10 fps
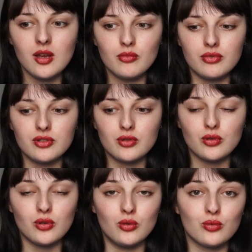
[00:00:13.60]
puisque
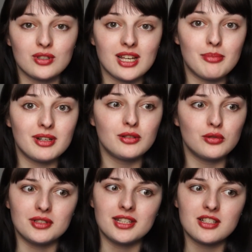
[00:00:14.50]
euh, on se rappelle
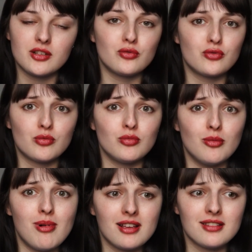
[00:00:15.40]
que cette chaîne YouTube de
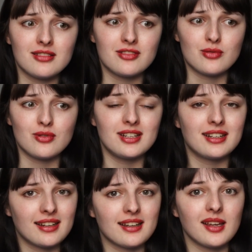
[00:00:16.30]
base, je l'ai
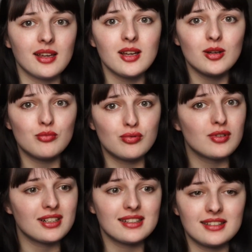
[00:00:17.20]
créée
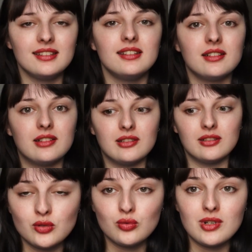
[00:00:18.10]
pour aider
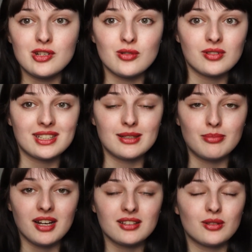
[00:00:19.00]
euh, tous les gens qui
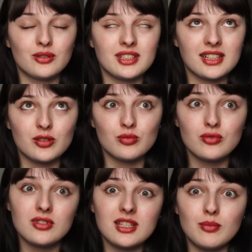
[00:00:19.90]
partent en
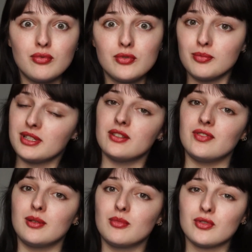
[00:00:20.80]
Erasmus et plus
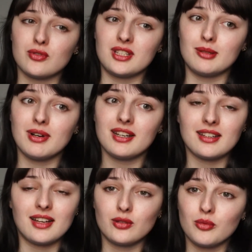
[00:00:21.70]
spécifiquement ceux qui partent
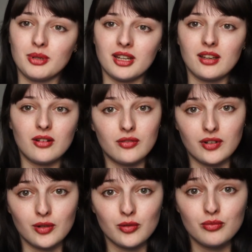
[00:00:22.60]
à tempérer en
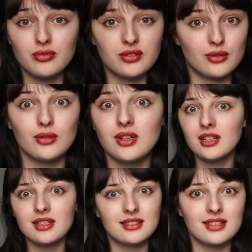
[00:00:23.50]
Finlande, puisque
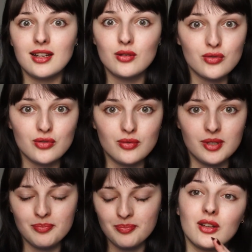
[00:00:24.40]
c'est là où je
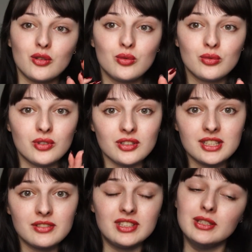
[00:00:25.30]
suis. Donc dans
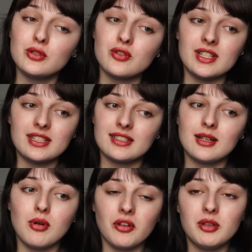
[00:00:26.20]
cette vidéo, je vais essayer
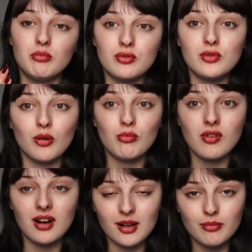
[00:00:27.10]
d'aborder plusieurs
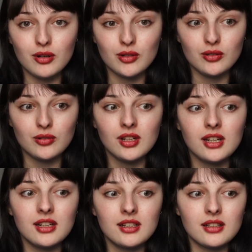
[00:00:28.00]
points importants
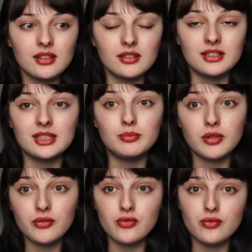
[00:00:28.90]
euh, qui
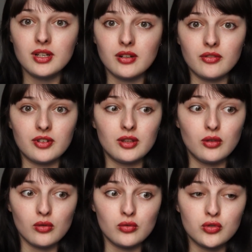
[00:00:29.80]
peuvent jouer en fait
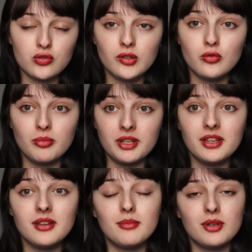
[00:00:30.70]
dans le choix du
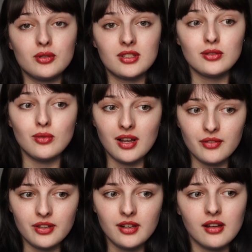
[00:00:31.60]
pays, mais aussi de la
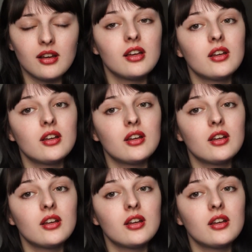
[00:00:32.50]
ville.